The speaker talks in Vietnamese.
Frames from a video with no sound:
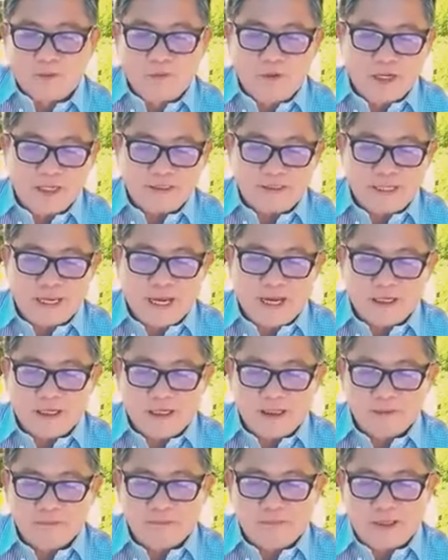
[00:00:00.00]
quê cha
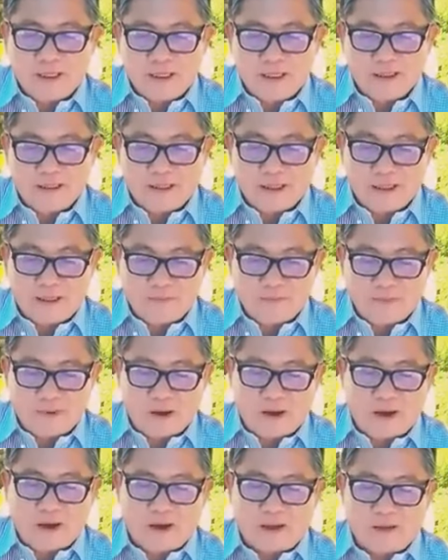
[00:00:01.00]
đất mẹ gầy
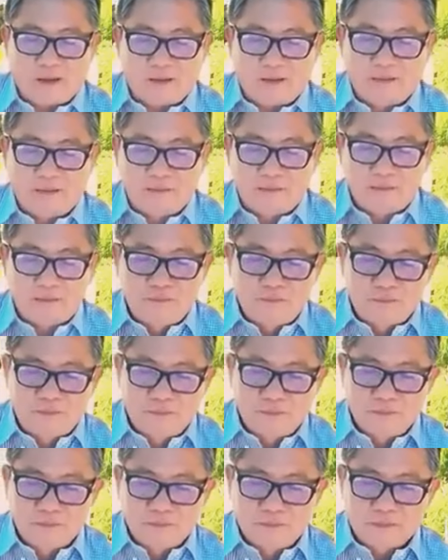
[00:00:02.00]
mòn
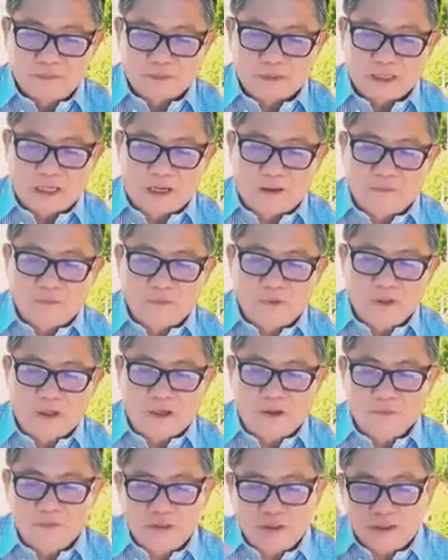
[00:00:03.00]
đồng
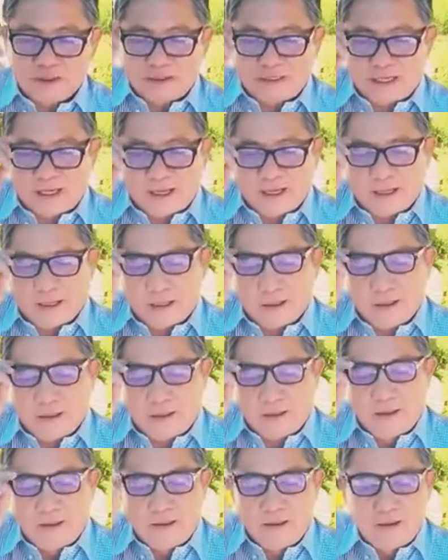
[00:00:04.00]
khô nước cạn
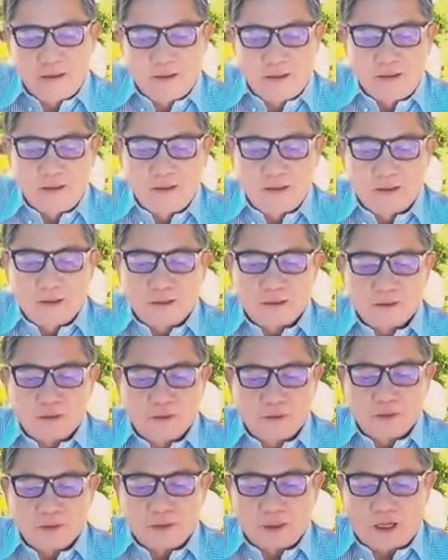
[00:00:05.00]

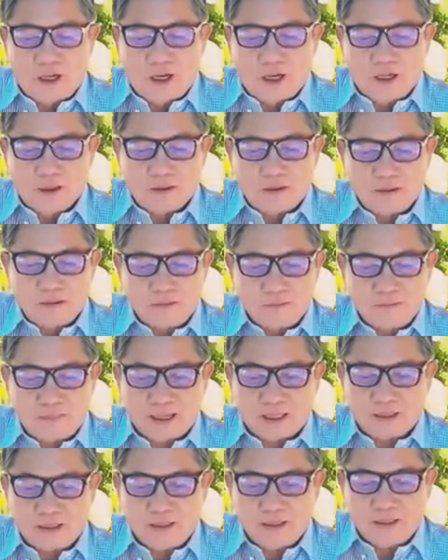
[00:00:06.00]
nuôi con
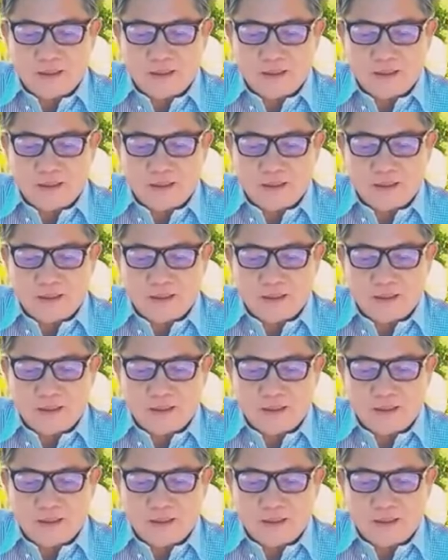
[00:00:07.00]
bằng